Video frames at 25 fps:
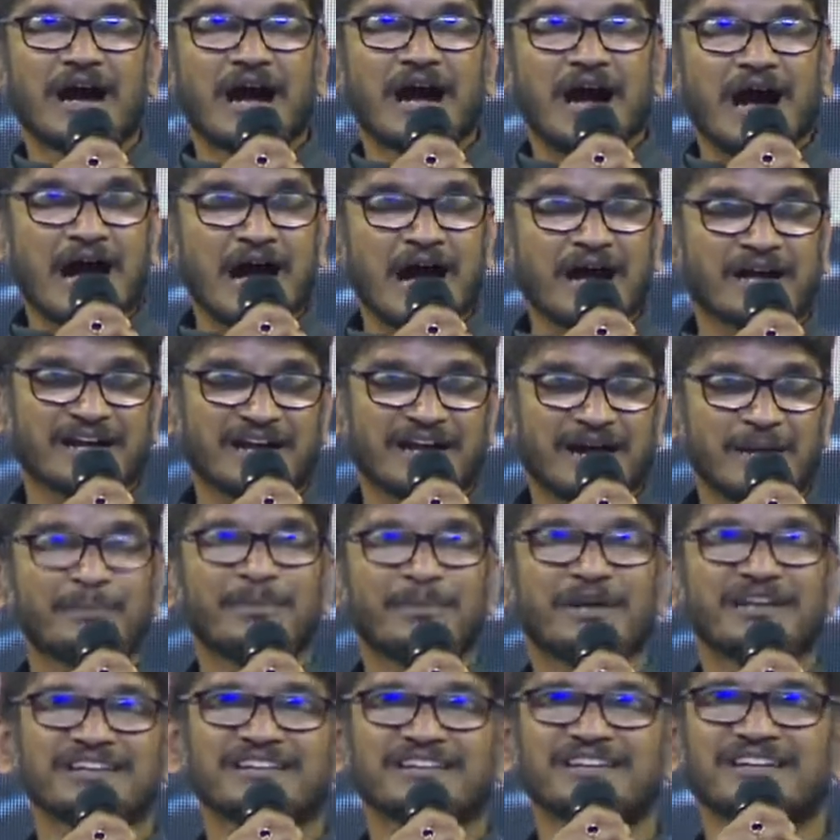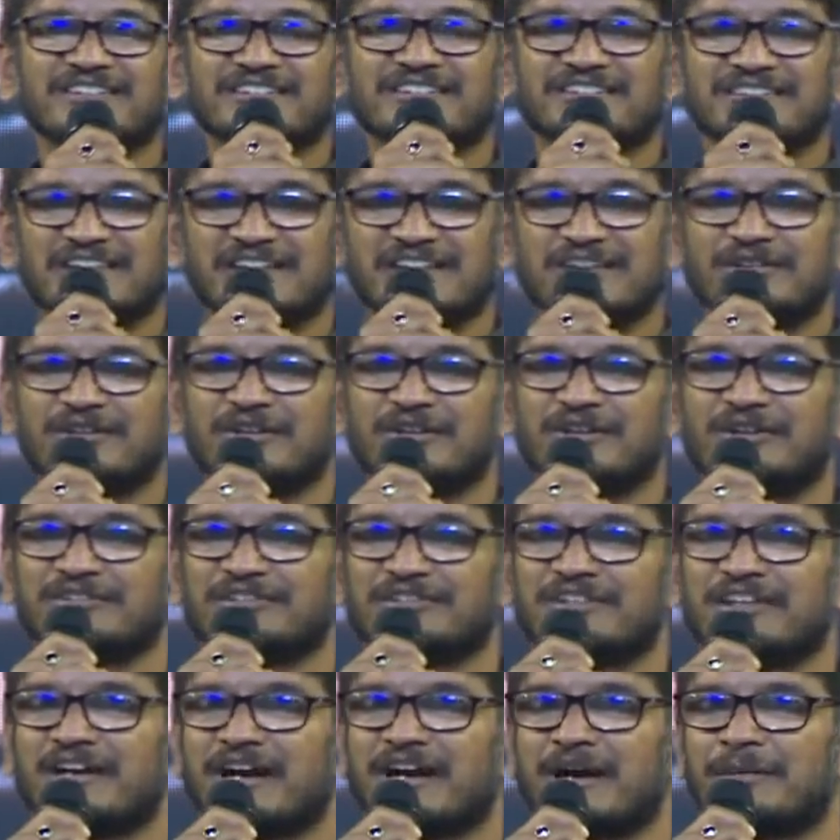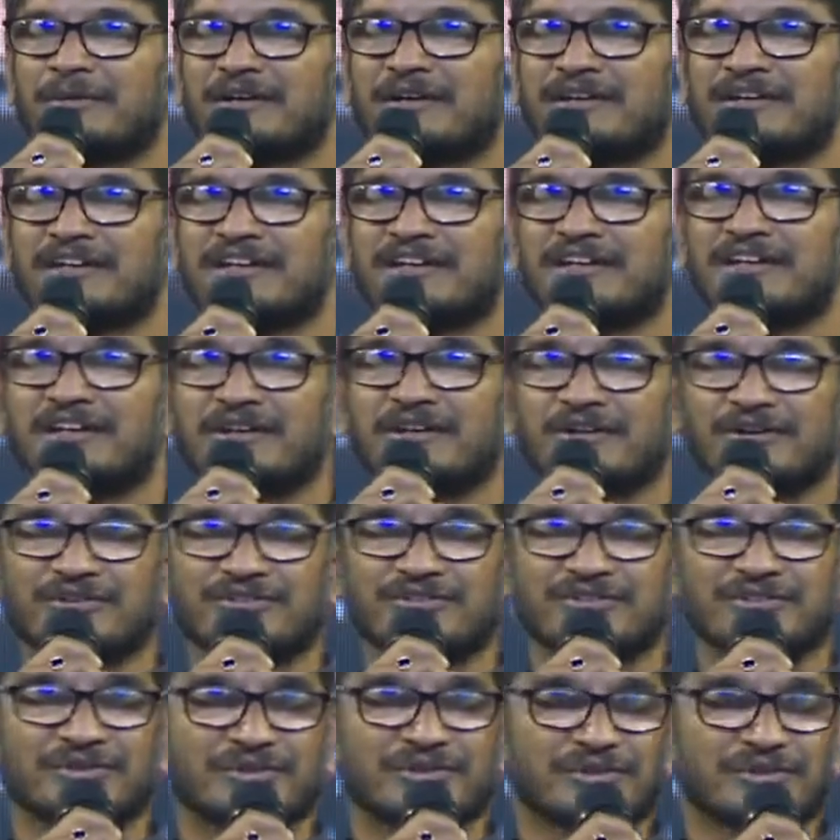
ఆ కమ్మనిదనం తెలుగులో ఉంది కాబట్టి ఈరోజు